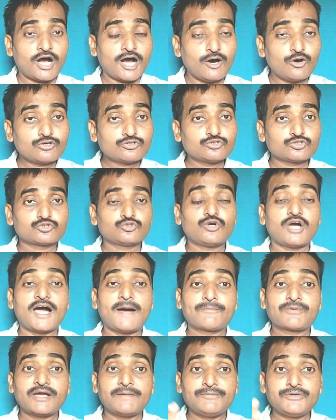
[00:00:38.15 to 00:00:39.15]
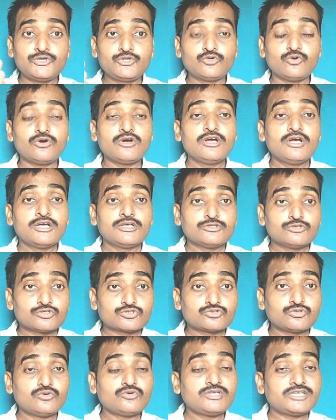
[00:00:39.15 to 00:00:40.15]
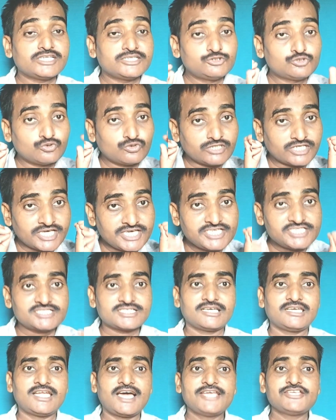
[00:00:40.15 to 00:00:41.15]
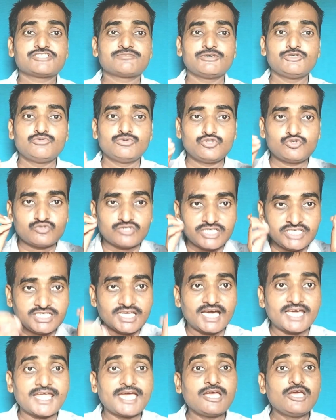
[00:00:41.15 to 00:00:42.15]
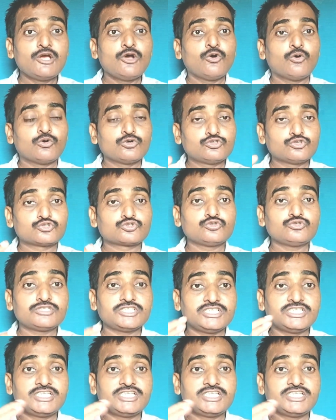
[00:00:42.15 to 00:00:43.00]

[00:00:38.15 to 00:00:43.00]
और दोस्तों आपका वीडियो दोस्तों जो नहीं चल रहा है जिस व्यूज नहीं आ रहा है वो दोस्तों